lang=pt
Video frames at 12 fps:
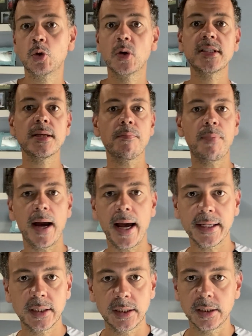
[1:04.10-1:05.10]
dois
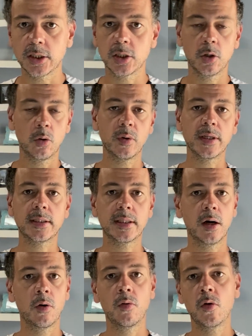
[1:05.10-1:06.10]
empates, ou
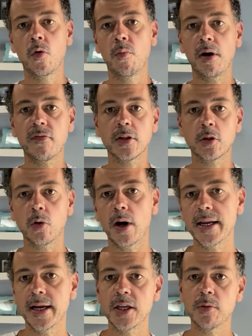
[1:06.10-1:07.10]
então uma
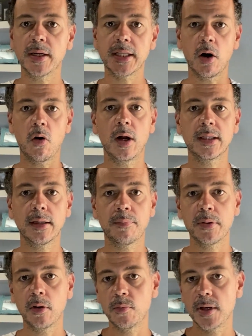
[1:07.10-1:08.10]
vitória e uma derrota
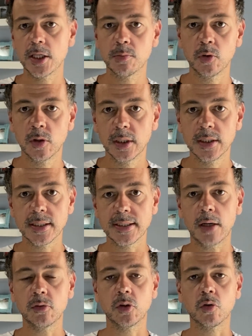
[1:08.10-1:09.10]
pelo mesmo
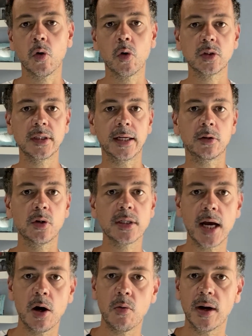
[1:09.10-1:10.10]
saldo de gols, né? 2
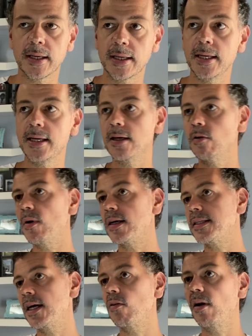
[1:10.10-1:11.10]
a 1 aqui, 1 a
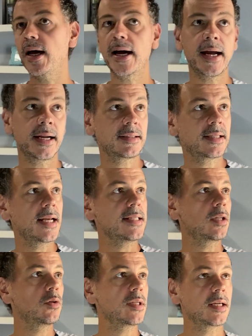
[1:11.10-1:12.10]
0 lá, 3
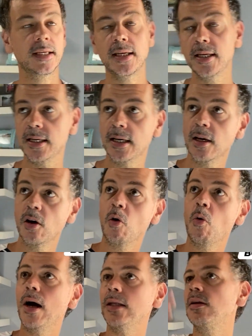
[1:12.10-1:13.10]
a 2 aqui,
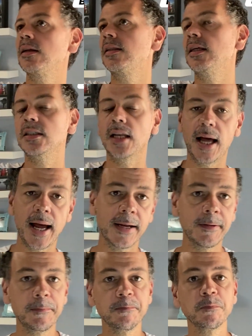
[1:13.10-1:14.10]
4 a 3 lá.